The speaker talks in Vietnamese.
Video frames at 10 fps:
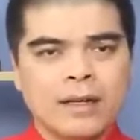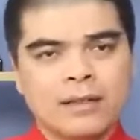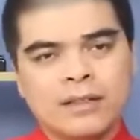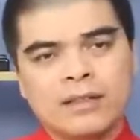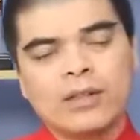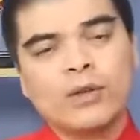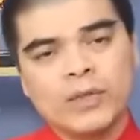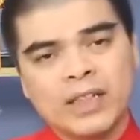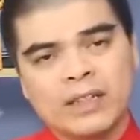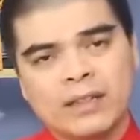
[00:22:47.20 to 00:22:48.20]
à, thưa
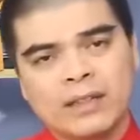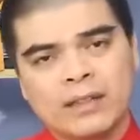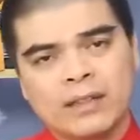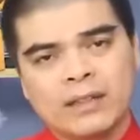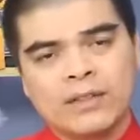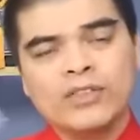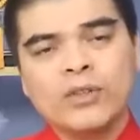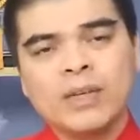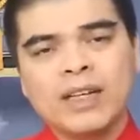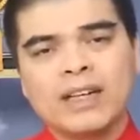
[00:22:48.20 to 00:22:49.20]
quý vị nói
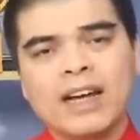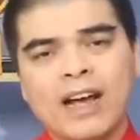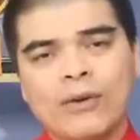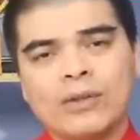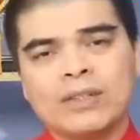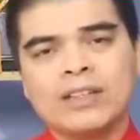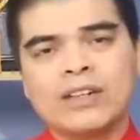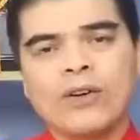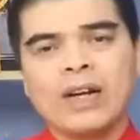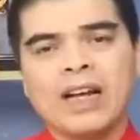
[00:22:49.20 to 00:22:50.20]
chung ấy gạo thì
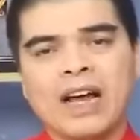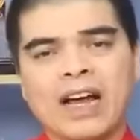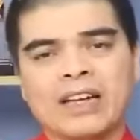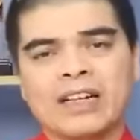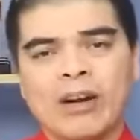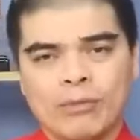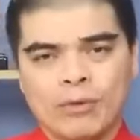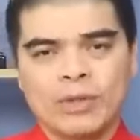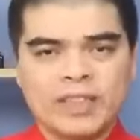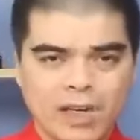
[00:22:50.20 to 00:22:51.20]
được coi là hạt ngọc
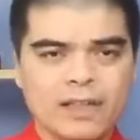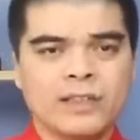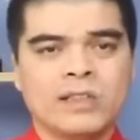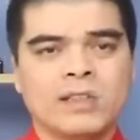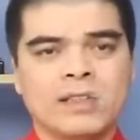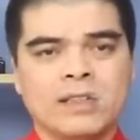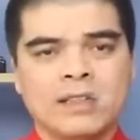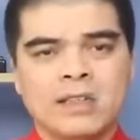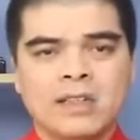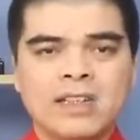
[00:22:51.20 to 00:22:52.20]
của trời
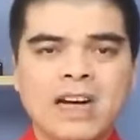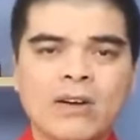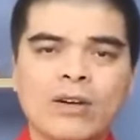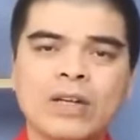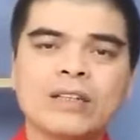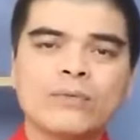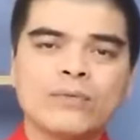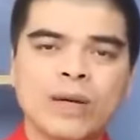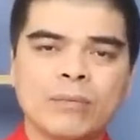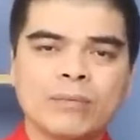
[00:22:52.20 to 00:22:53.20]
gạo là loại thực
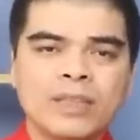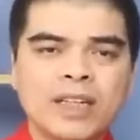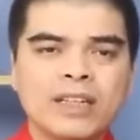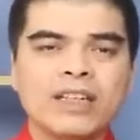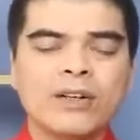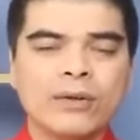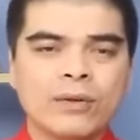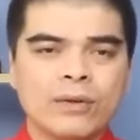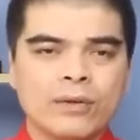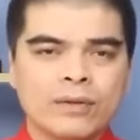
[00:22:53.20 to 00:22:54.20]
phẩm thiết yếu
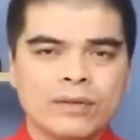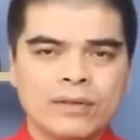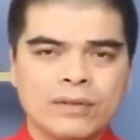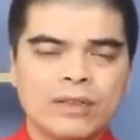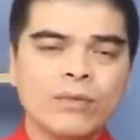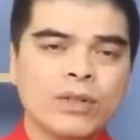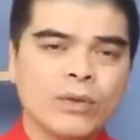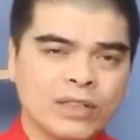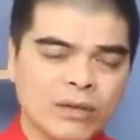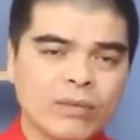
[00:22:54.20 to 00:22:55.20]
trong cái
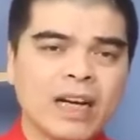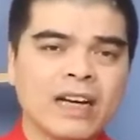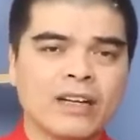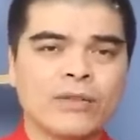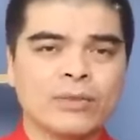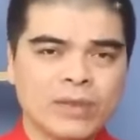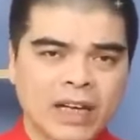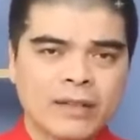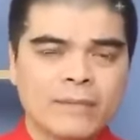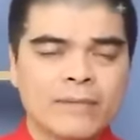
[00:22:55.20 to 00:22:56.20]
cuộc sống hàng ngày của chúng
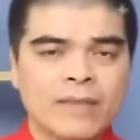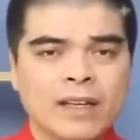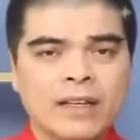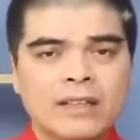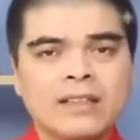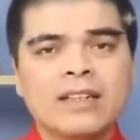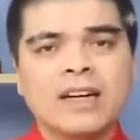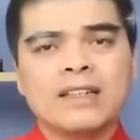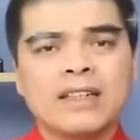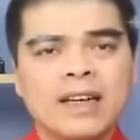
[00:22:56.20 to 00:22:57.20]
ta từ
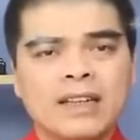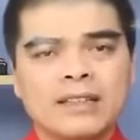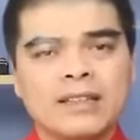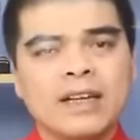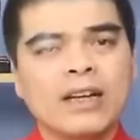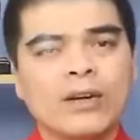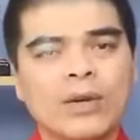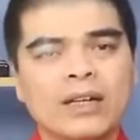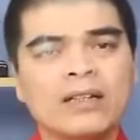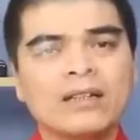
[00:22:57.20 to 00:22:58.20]
ngàn đời nay thì đây là
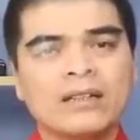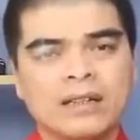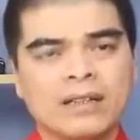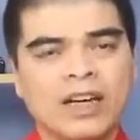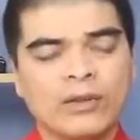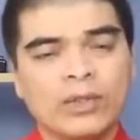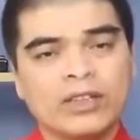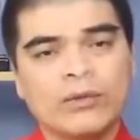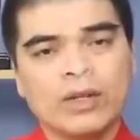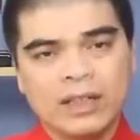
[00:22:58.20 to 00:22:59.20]
cái loại lương thực để nuôi
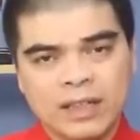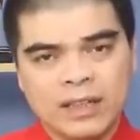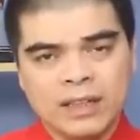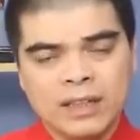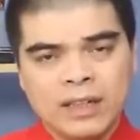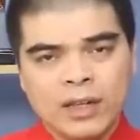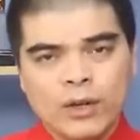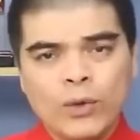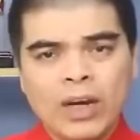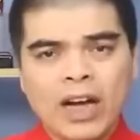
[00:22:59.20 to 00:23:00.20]
sống con người
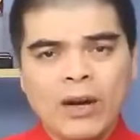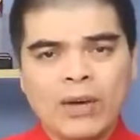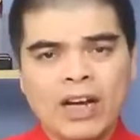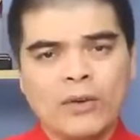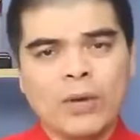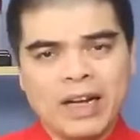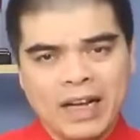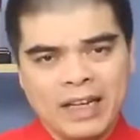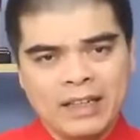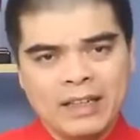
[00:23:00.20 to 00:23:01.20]
lúa gạo là của
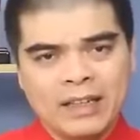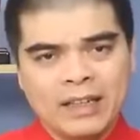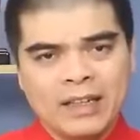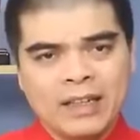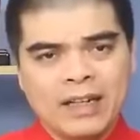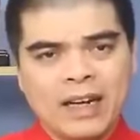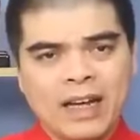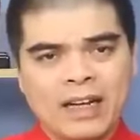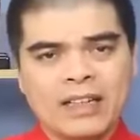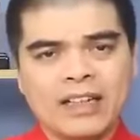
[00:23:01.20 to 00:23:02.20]
cái
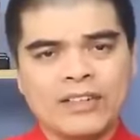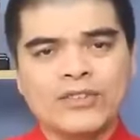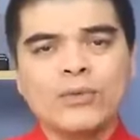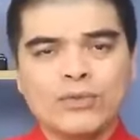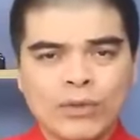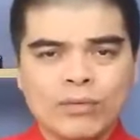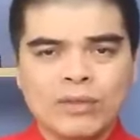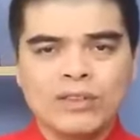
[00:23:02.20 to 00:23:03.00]
là cái cảnh sung túc